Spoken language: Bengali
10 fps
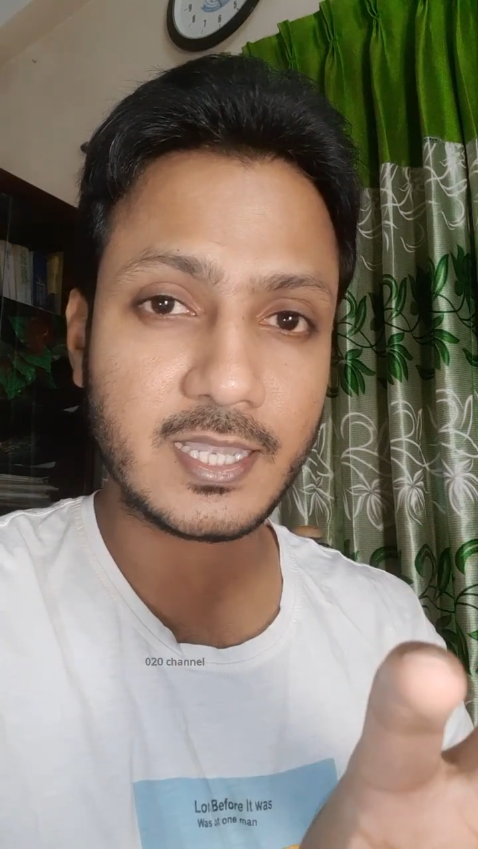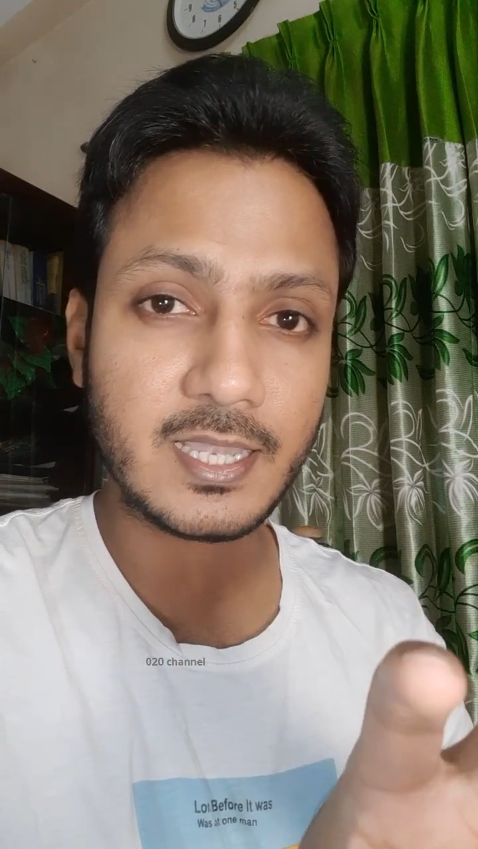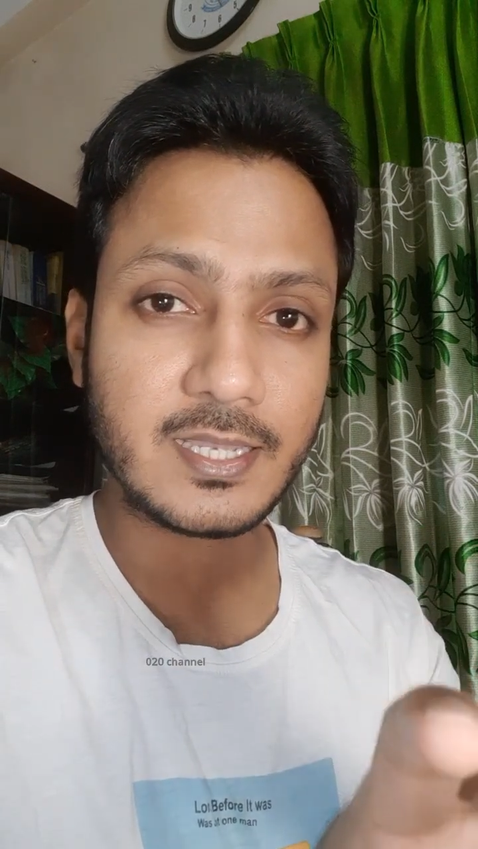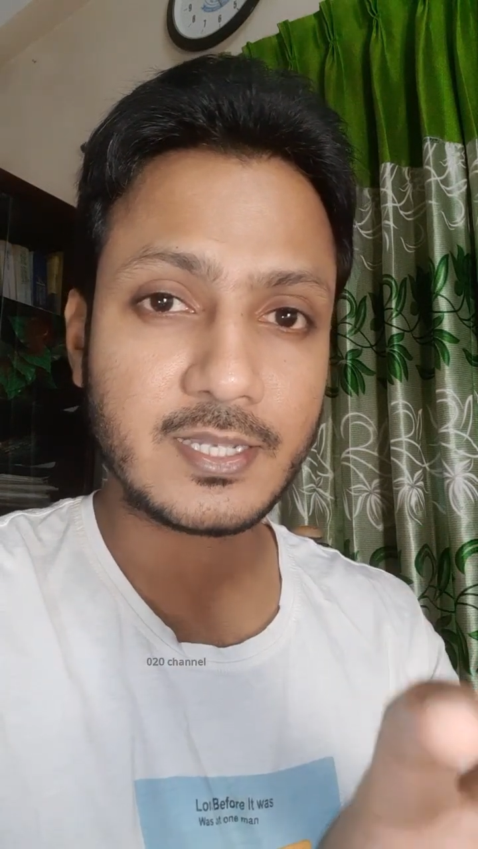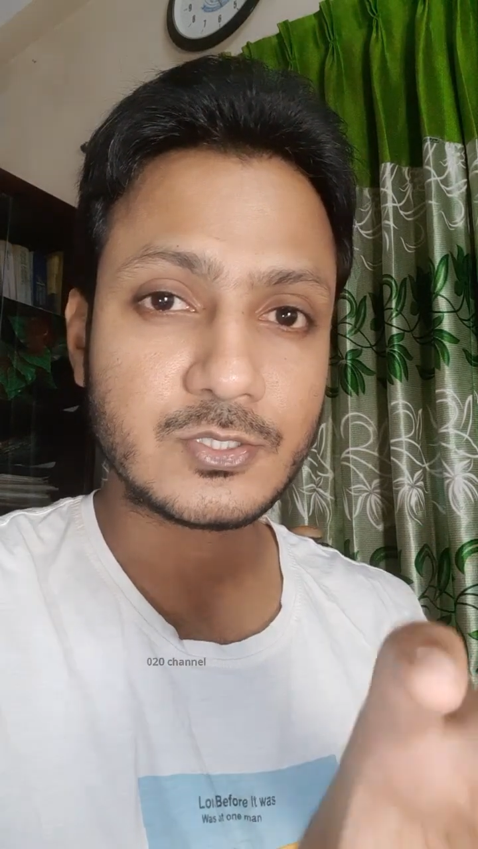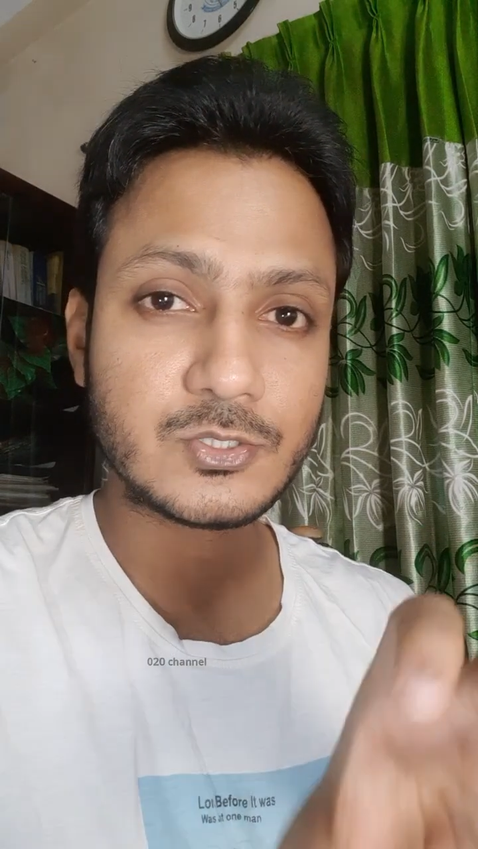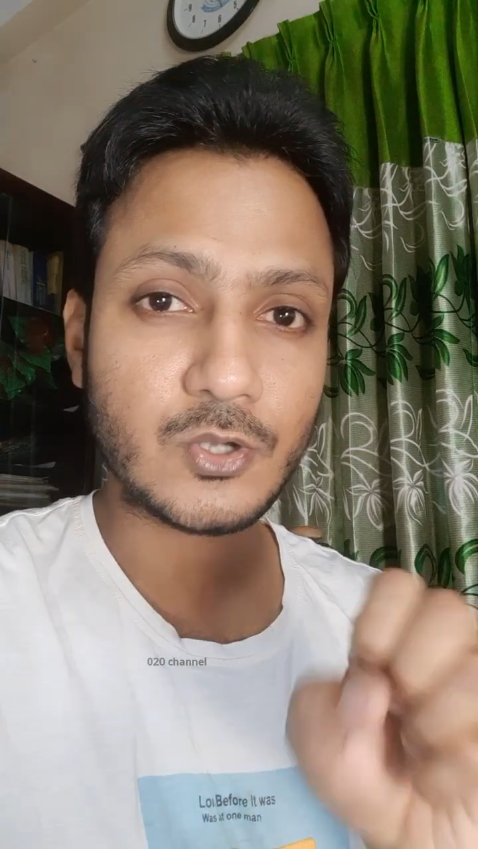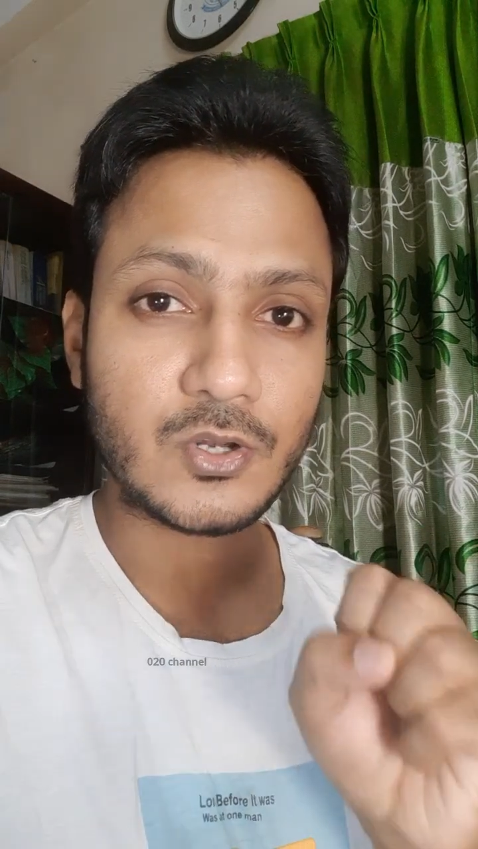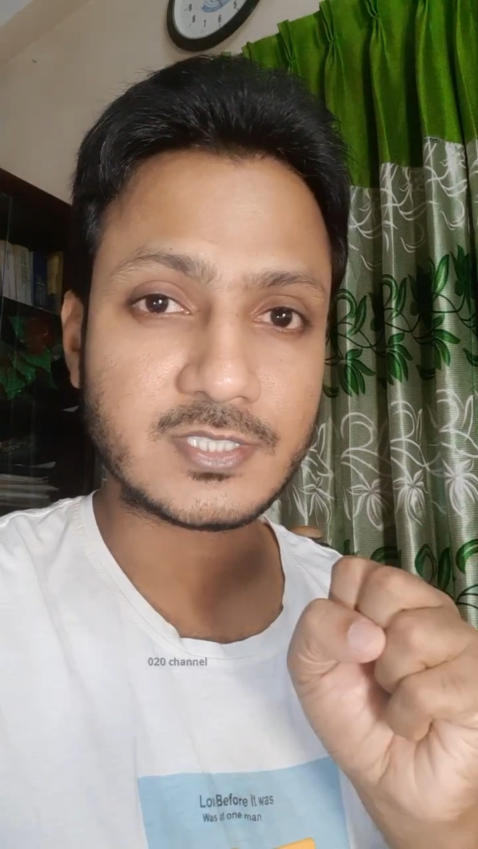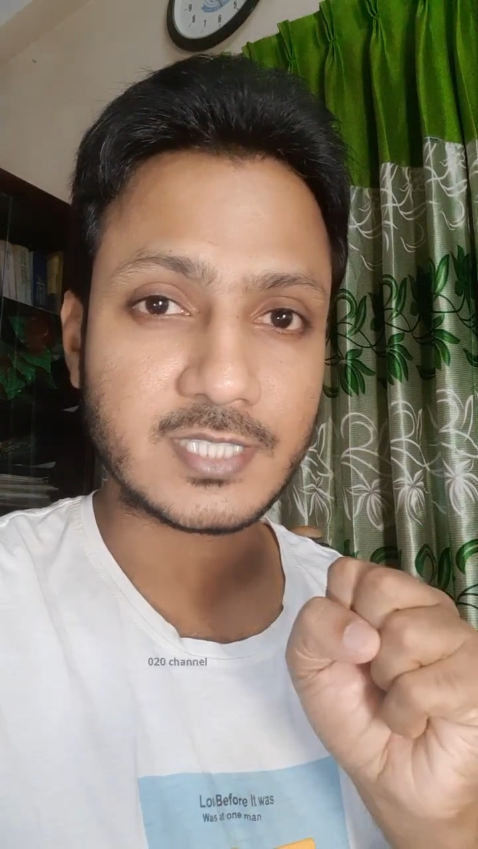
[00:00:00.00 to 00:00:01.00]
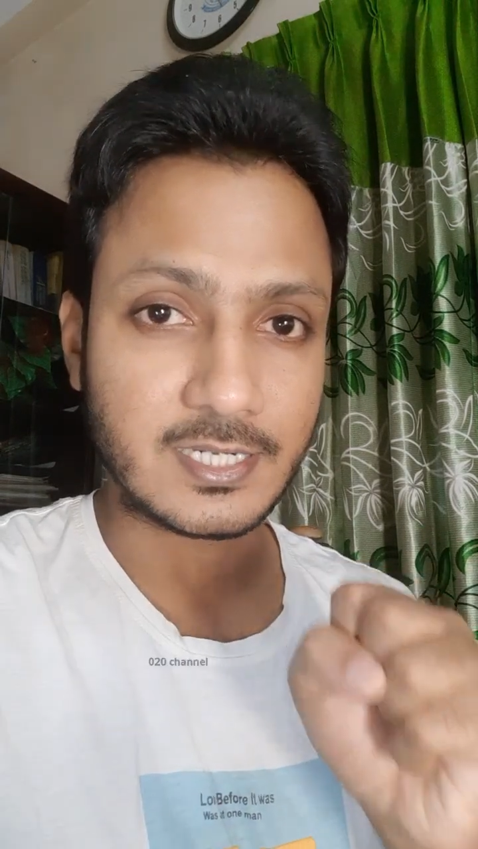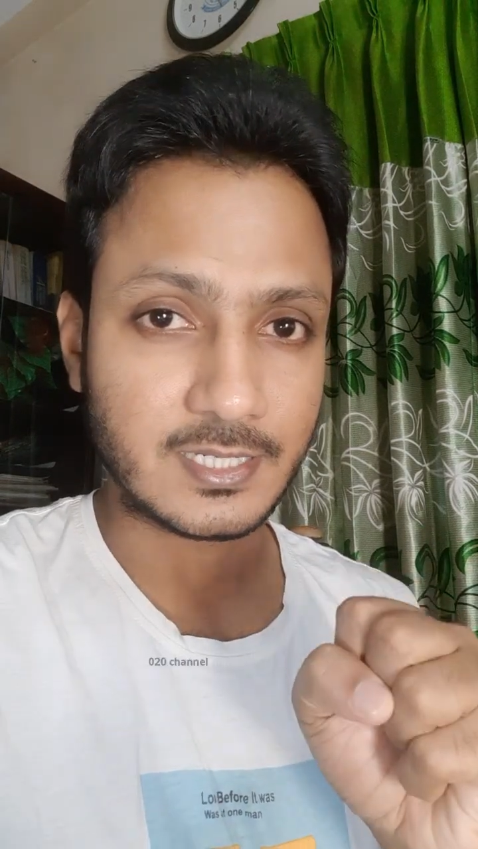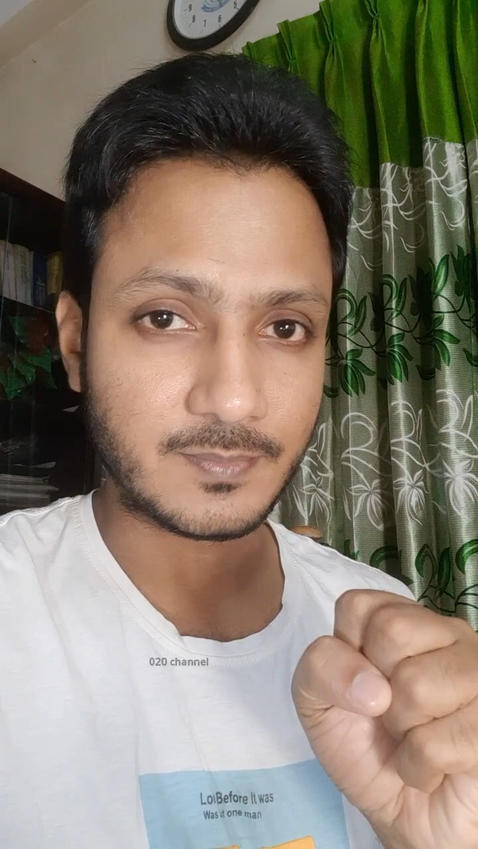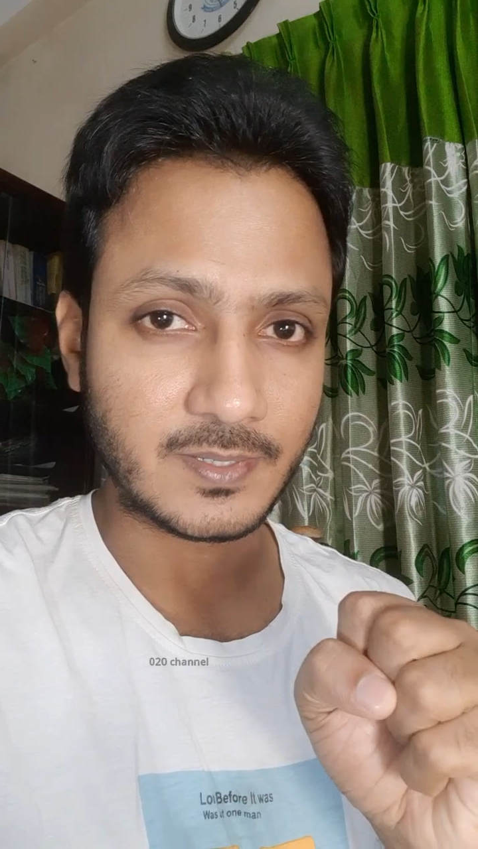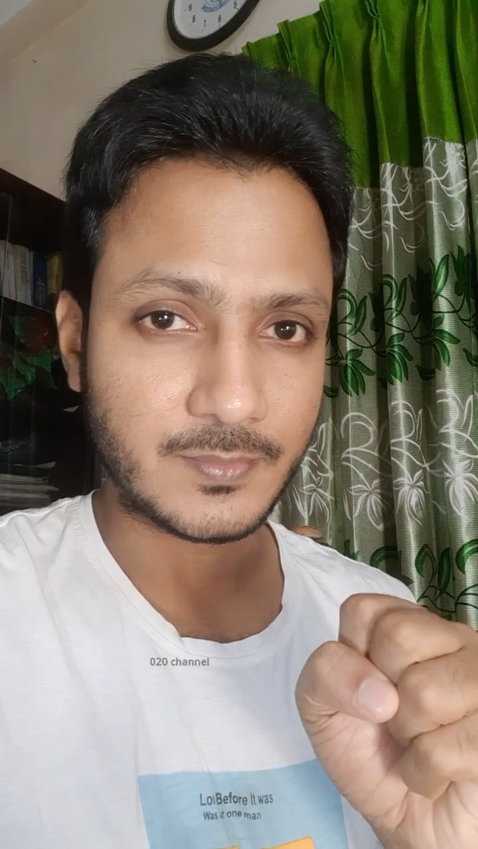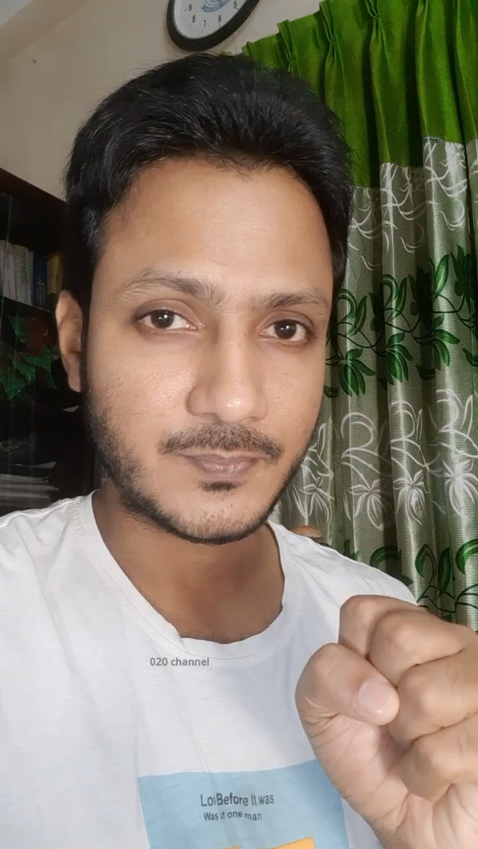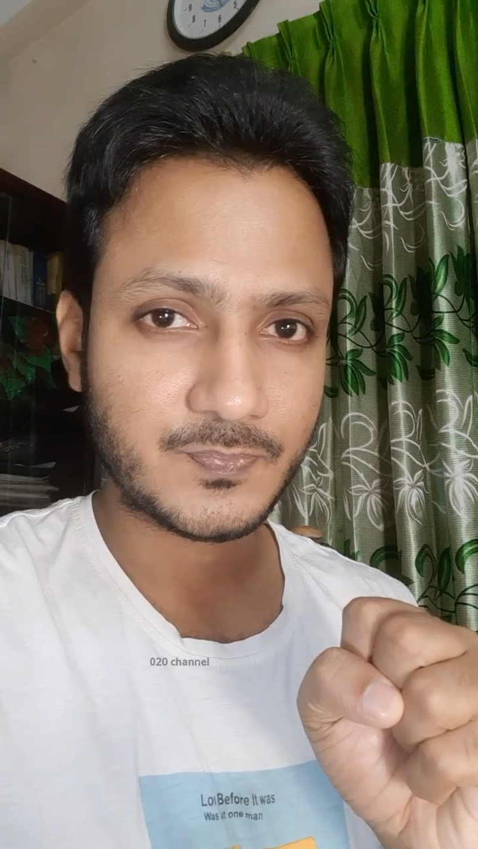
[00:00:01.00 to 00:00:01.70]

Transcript: থেকে জল টেনে নেবে